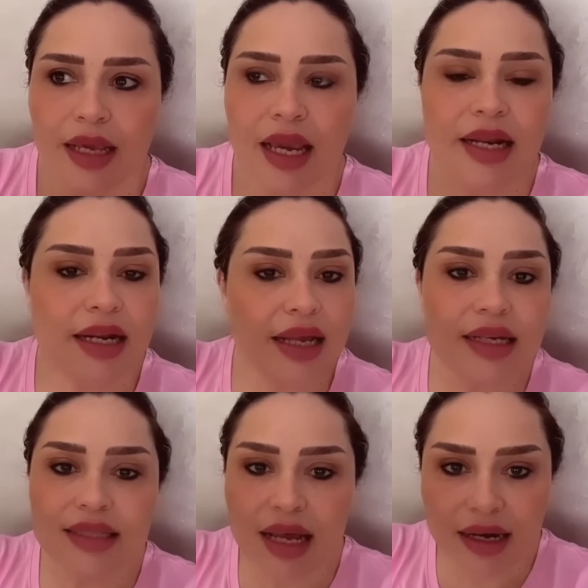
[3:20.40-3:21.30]
كاينين
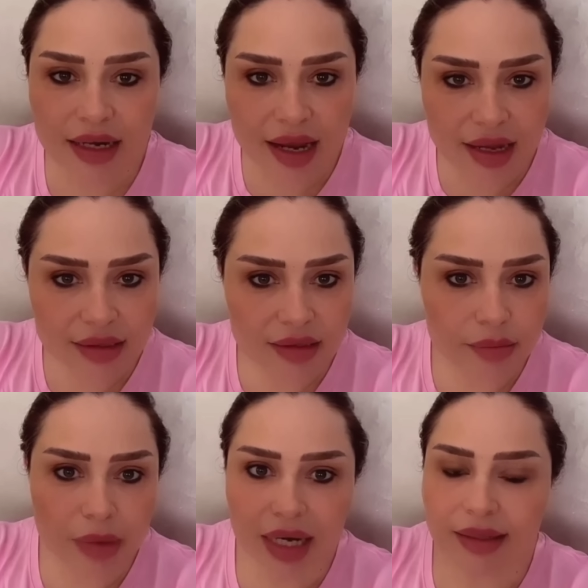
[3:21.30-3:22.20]
قصاريات
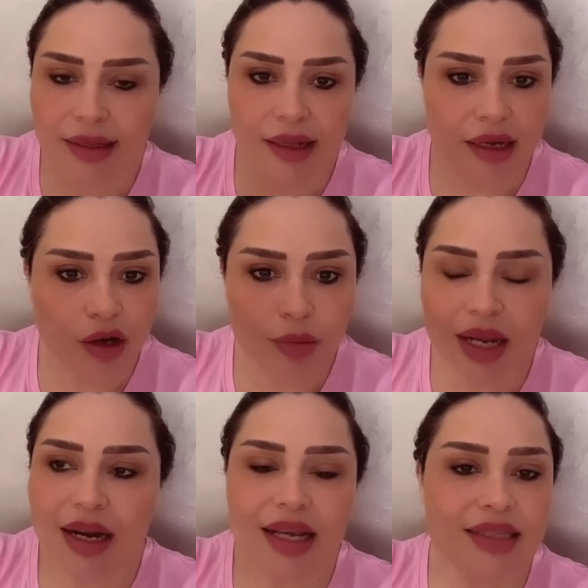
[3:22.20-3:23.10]
تما كطلعي لهم
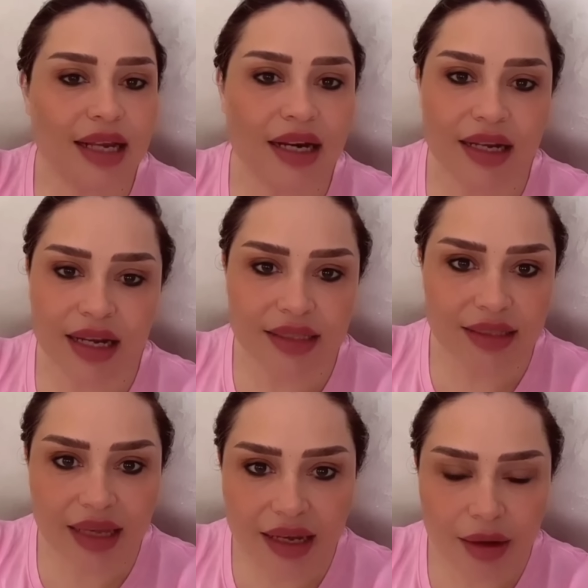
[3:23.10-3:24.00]
كاينه قصاريات
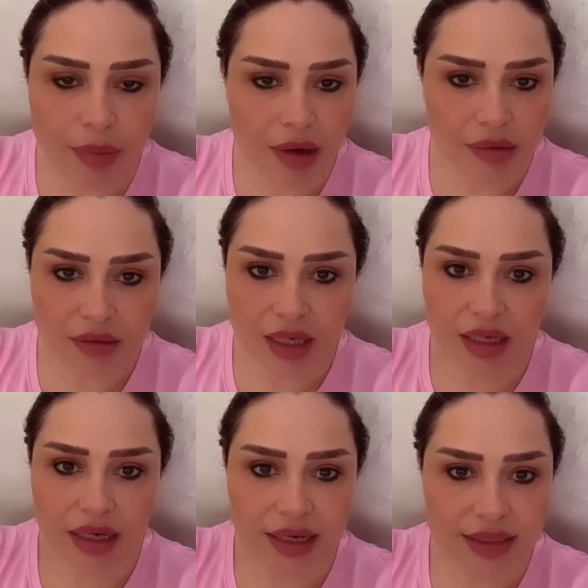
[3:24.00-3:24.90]
طيبه
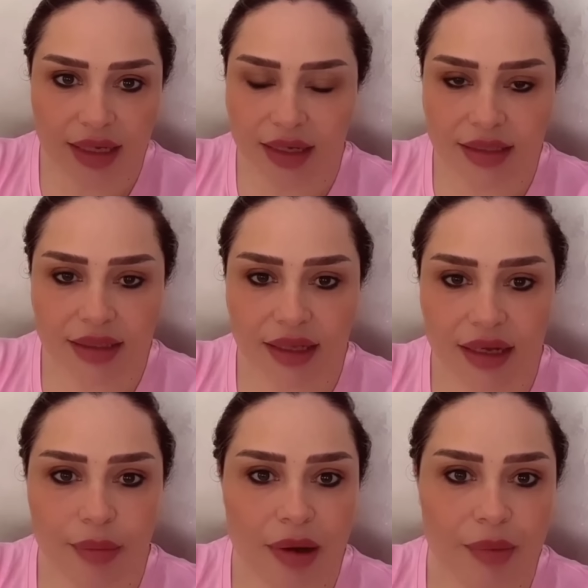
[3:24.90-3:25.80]
كاينه القصاريه ديال
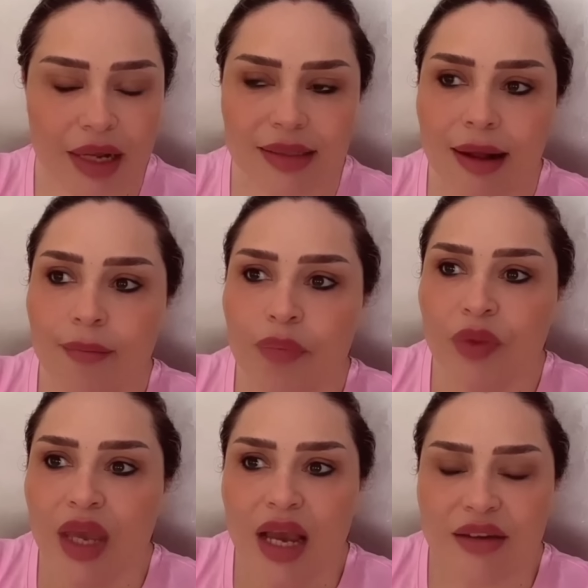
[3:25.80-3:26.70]
طيبه البنات
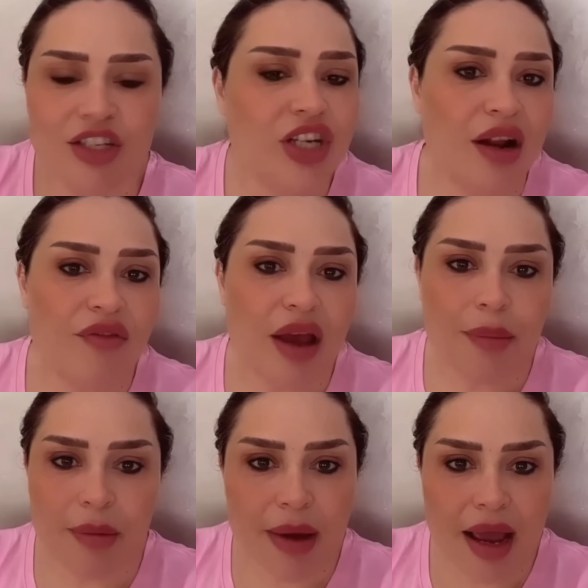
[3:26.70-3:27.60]
عرفتي شحال فيها
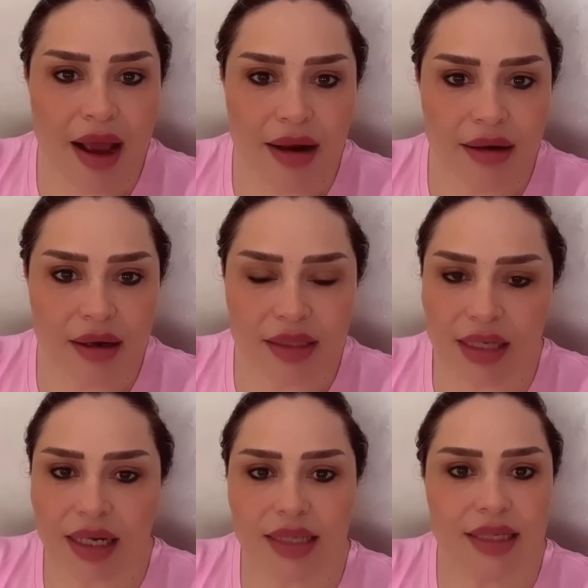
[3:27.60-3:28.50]
من محل
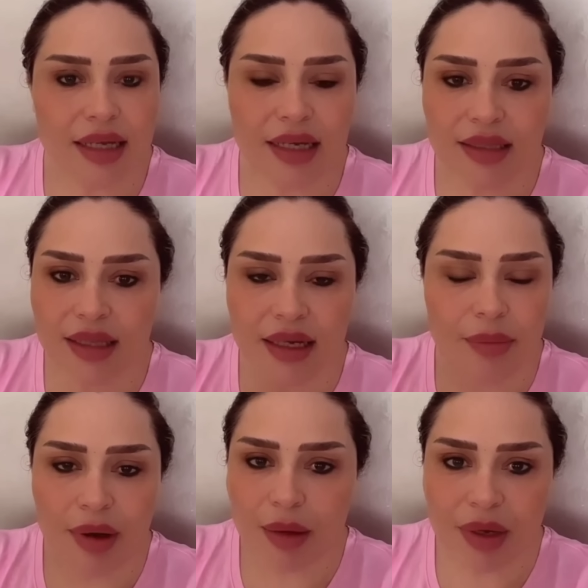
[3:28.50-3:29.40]
هذيك القصاريات
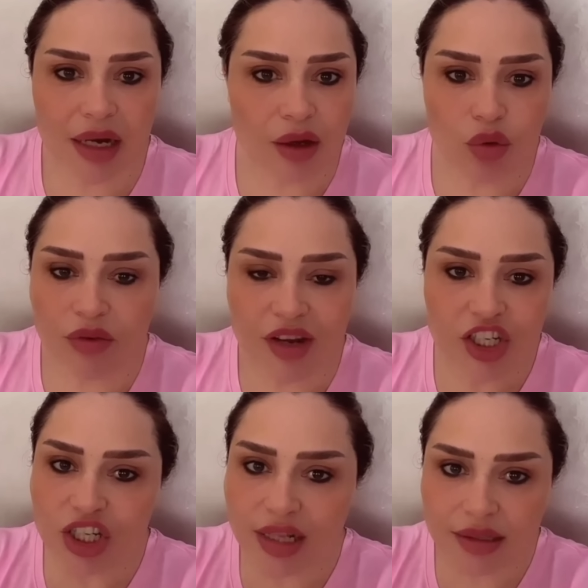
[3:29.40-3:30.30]
الطيبه راه يمكن غيكون فيها
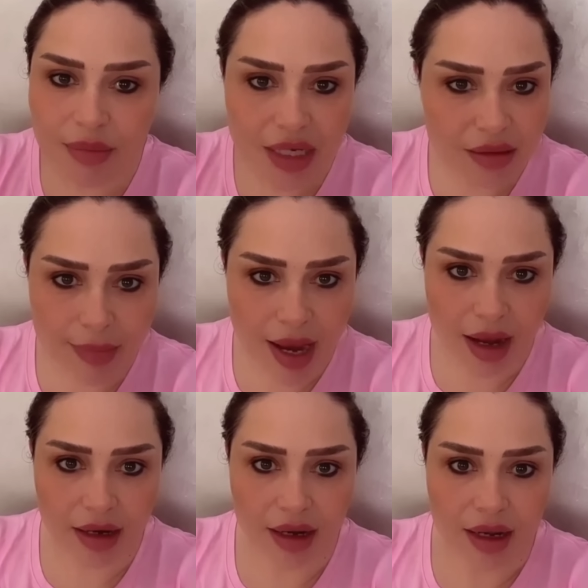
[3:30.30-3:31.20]
شي 300 محل